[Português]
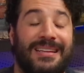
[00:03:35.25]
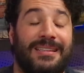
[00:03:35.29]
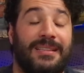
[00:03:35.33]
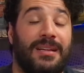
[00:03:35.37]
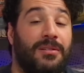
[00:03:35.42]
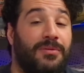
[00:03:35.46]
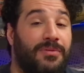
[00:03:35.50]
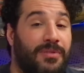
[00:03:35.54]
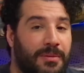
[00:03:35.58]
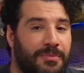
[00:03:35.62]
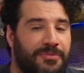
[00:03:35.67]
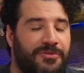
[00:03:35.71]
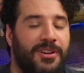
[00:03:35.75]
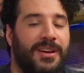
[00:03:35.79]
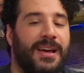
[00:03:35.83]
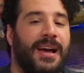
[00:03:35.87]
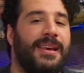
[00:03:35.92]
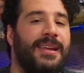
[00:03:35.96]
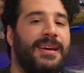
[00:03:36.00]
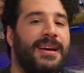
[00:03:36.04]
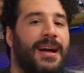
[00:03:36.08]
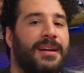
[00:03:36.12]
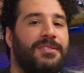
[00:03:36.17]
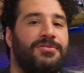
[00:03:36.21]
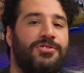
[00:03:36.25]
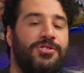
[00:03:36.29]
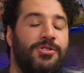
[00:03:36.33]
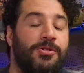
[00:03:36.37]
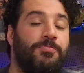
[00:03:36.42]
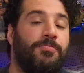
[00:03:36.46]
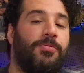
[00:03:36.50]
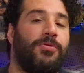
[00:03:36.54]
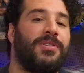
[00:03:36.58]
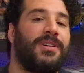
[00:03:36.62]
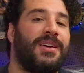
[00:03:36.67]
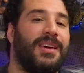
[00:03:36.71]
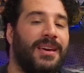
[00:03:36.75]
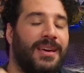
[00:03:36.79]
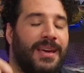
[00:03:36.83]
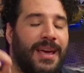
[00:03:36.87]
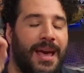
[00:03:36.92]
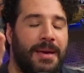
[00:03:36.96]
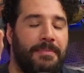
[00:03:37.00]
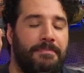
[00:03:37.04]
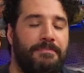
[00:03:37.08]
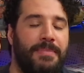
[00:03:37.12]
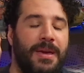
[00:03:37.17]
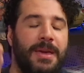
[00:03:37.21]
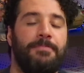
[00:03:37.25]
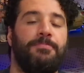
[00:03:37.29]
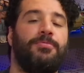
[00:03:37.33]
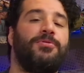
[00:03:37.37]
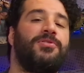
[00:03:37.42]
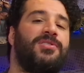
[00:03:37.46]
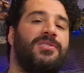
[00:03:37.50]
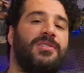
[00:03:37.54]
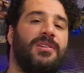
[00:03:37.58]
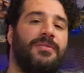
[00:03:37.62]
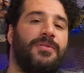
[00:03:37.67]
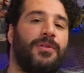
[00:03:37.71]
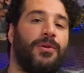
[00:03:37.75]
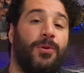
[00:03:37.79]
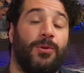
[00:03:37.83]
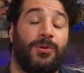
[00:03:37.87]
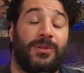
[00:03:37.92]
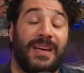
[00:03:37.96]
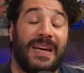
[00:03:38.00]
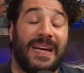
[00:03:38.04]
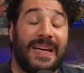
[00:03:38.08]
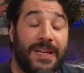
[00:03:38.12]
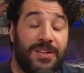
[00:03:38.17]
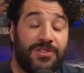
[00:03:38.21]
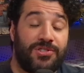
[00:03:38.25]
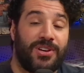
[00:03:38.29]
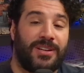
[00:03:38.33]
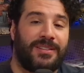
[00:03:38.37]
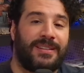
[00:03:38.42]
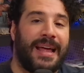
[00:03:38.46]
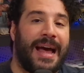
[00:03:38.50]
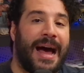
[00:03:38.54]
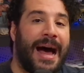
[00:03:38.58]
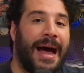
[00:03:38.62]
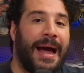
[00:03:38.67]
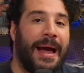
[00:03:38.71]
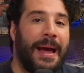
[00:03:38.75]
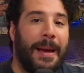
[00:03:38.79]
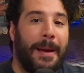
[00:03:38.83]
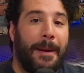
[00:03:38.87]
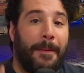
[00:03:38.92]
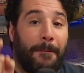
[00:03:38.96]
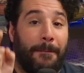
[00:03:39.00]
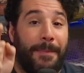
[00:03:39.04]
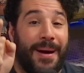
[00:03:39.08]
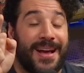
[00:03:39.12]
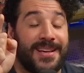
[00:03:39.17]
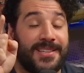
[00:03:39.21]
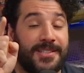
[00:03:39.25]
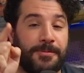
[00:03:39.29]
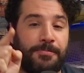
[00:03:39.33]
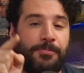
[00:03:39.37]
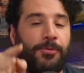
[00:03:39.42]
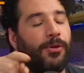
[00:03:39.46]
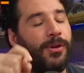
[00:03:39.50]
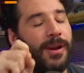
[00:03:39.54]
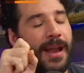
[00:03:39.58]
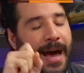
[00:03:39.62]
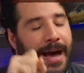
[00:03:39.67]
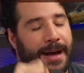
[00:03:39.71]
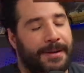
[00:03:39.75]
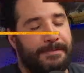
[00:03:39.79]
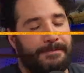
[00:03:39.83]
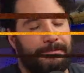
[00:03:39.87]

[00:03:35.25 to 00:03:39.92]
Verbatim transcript: Então vamos ficar ligadinho porque é bem possível que o trailer de GTA passe por lá.